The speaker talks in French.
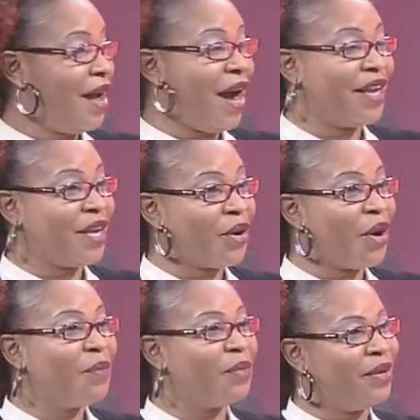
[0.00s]
En,
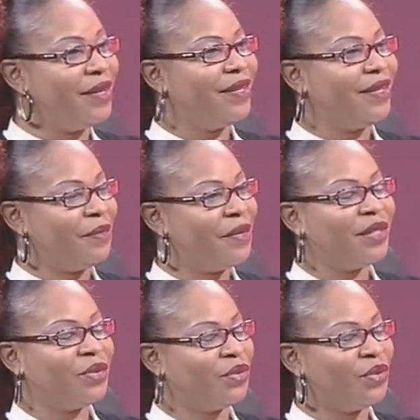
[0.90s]
Europe, bien
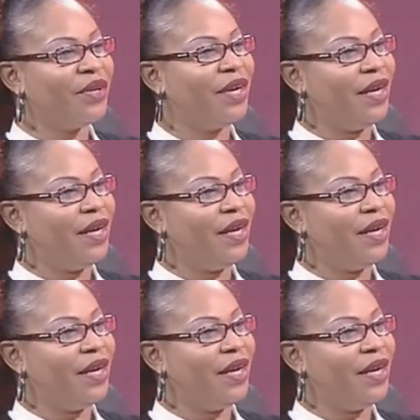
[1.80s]
sûr.